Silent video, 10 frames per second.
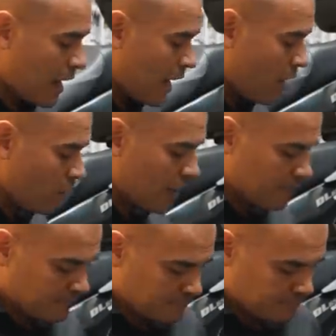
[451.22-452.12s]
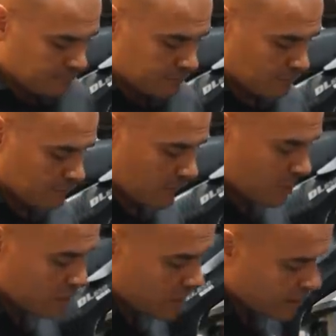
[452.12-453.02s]
Ahora,
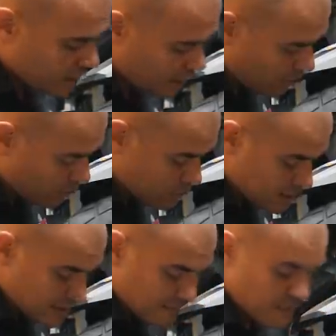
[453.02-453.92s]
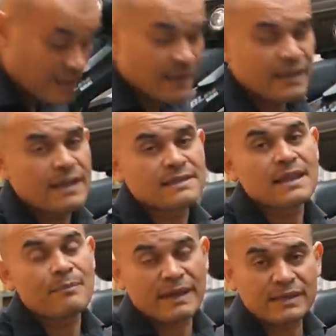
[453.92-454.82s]
lo siguiente que vamos a hacer y es
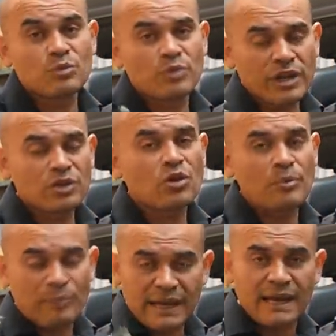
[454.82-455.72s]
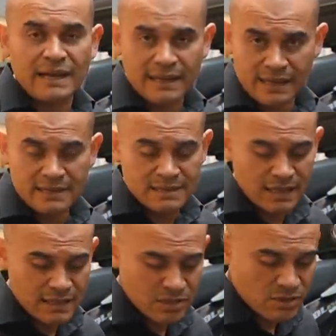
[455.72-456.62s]
la parte un poquito compleja de la
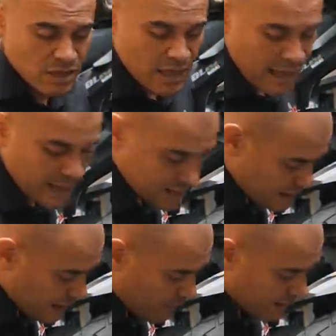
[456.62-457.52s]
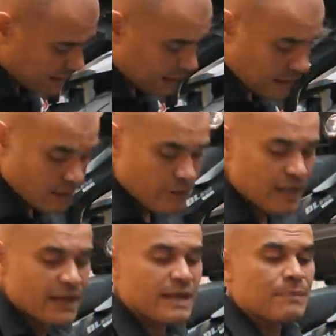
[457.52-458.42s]
instalación es levantar la
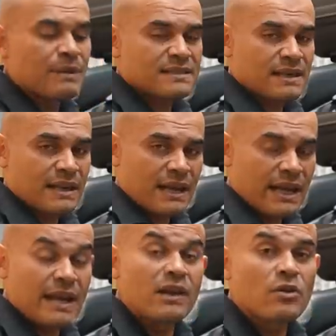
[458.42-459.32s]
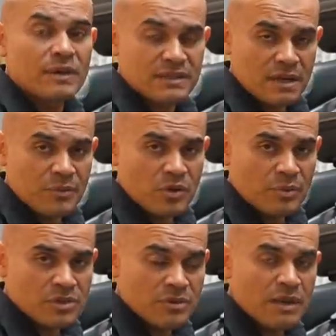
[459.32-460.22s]
rueda y pasar el eje lo más rápido
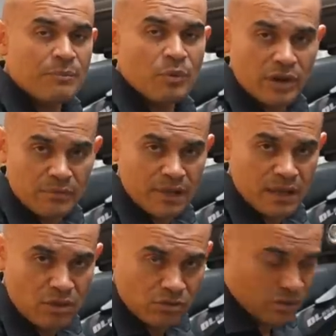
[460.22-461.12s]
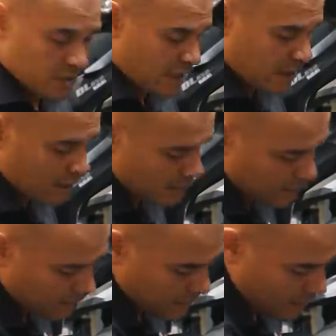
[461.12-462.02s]
posible por en medio
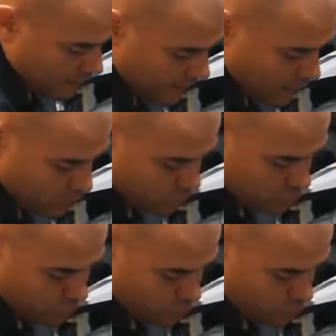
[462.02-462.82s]
de los dos